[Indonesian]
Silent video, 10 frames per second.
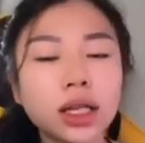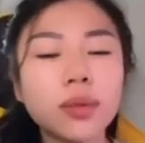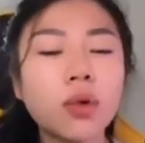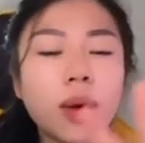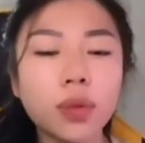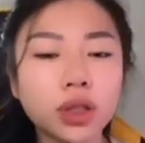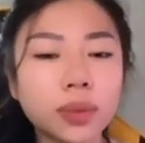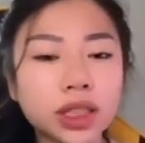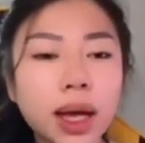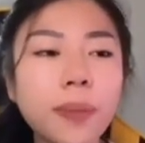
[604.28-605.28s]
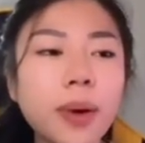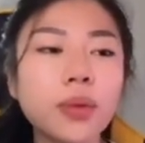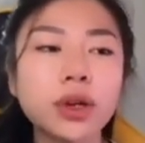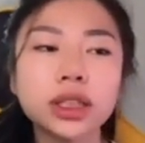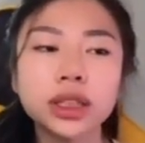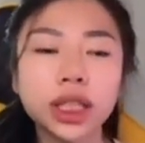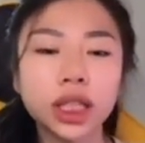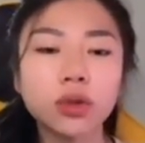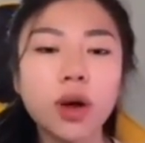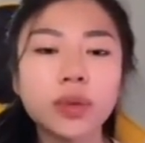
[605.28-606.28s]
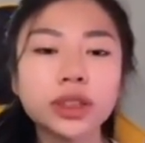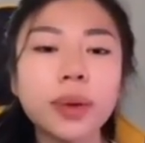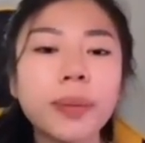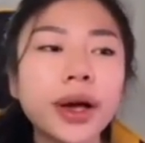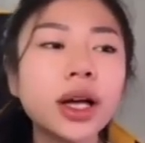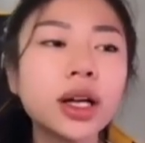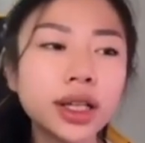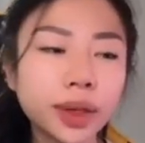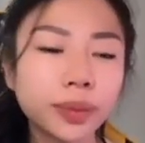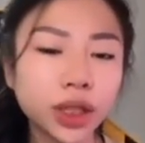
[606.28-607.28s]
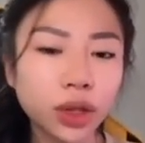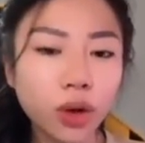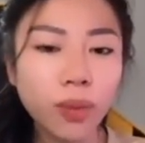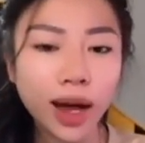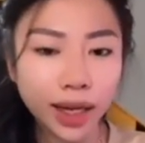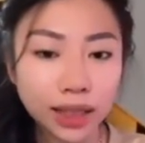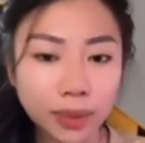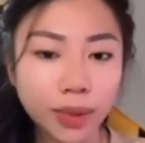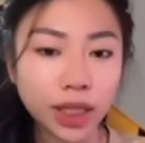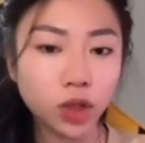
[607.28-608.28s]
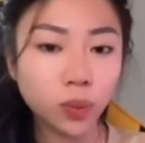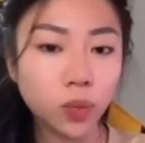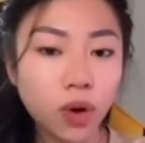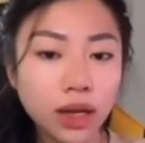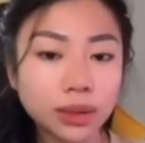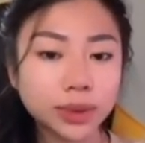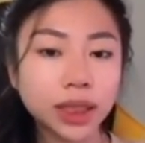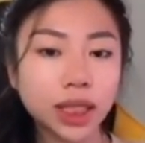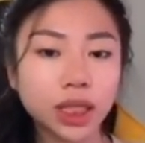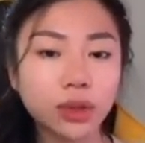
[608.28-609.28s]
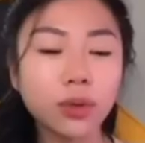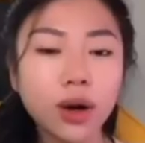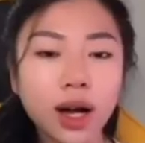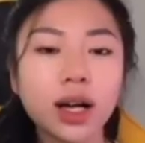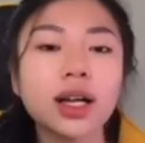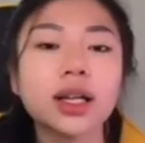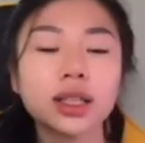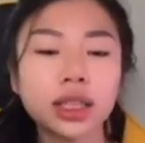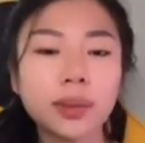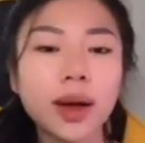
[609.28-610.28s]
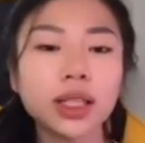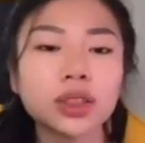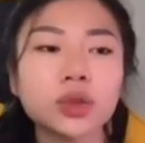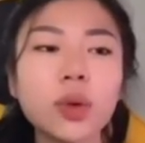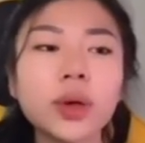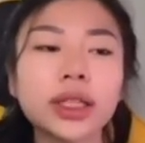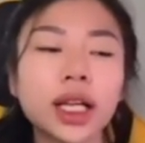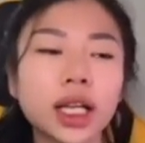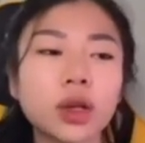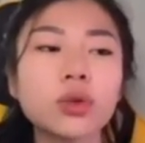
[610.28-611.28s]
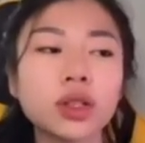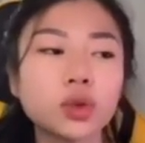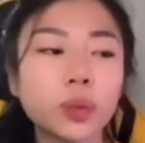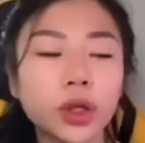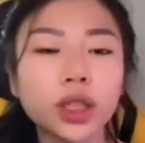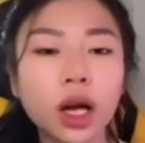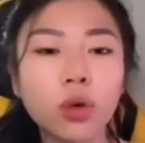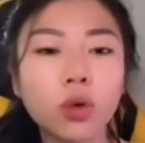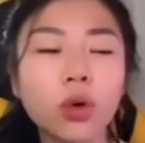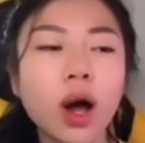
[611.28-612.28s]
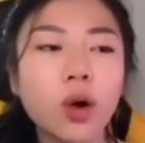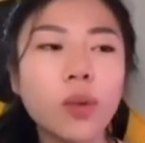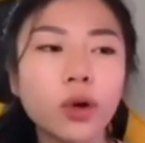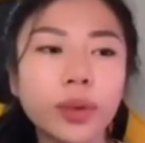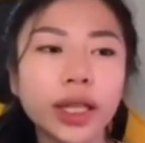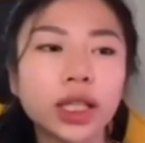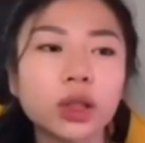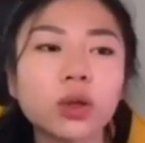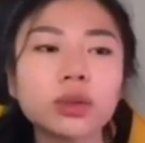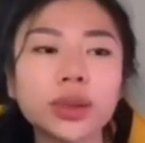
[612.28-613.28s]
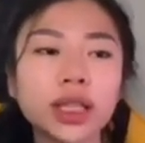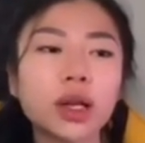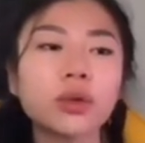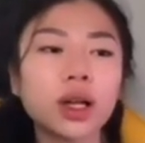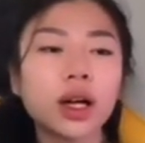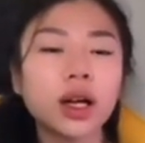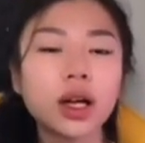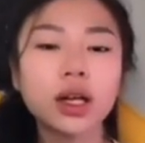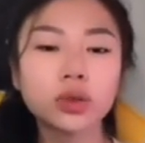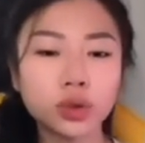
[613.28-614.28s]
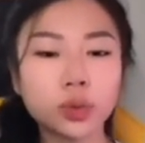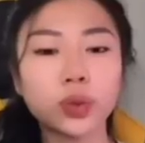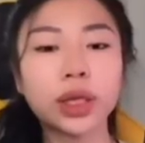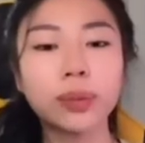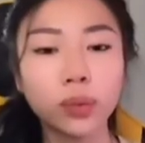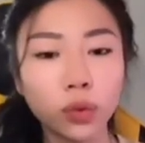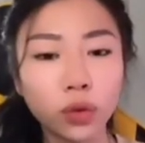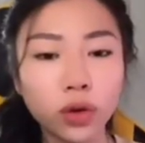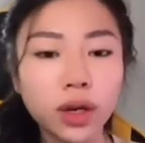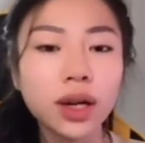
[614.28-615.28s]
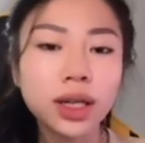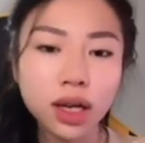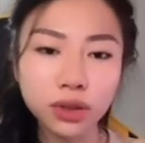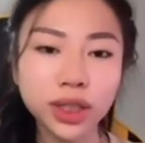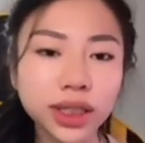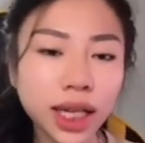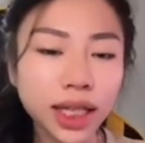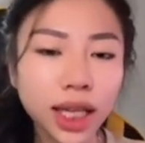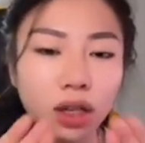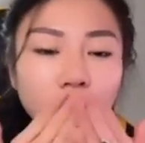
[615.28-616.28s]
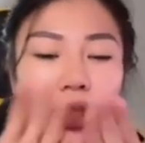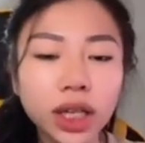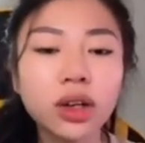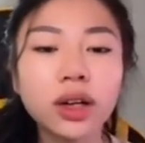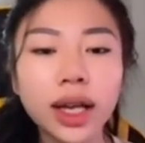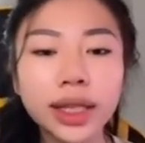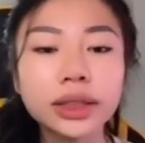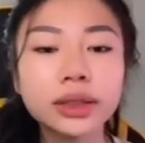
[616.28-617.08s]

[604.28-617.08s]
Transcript: dia mau upload sama siapa mau ngejelekin gue sama siapa yang penting gue bahagia sama hidup gue sama circle gue terima kasih juga buat kalian yang udah support aku aku baru bikin tiktok sebentar udah tujuh puluh ribu maksudnya kalian loh udah di online